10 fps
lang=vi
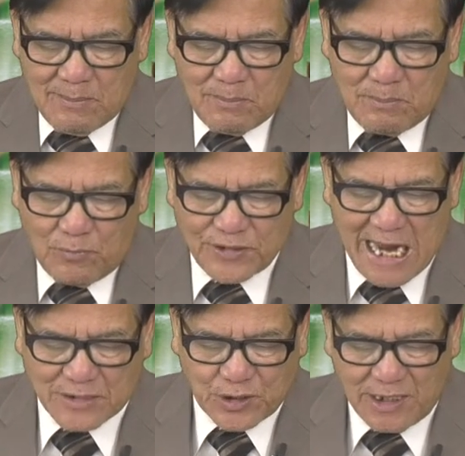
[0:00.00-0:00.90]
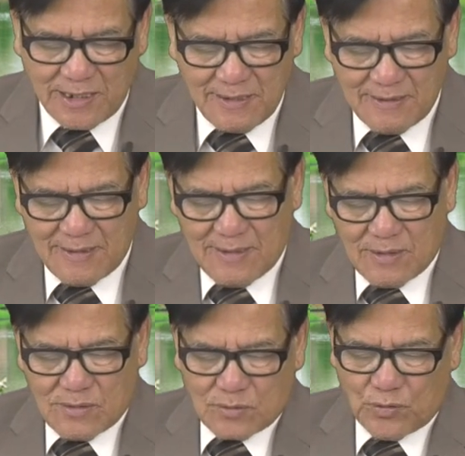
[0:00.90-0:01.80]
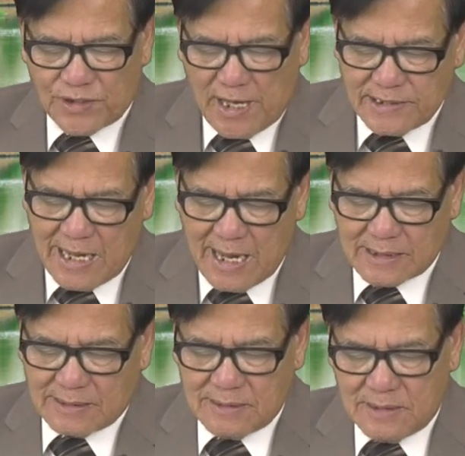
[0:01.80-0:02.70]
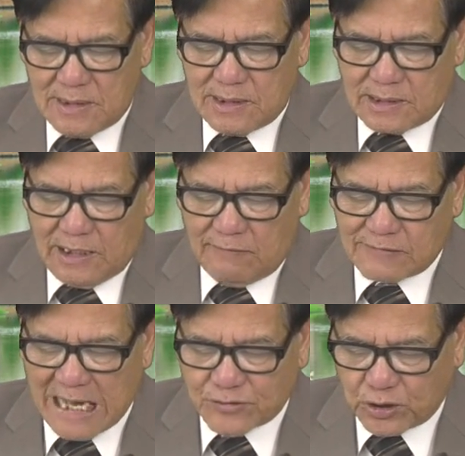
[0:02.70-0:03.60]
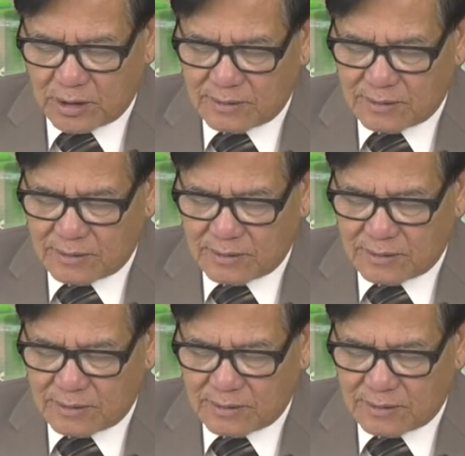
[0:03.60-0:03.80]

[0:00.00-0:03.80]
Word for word: một nhạc sĩ của dàn nhạc Kim Classic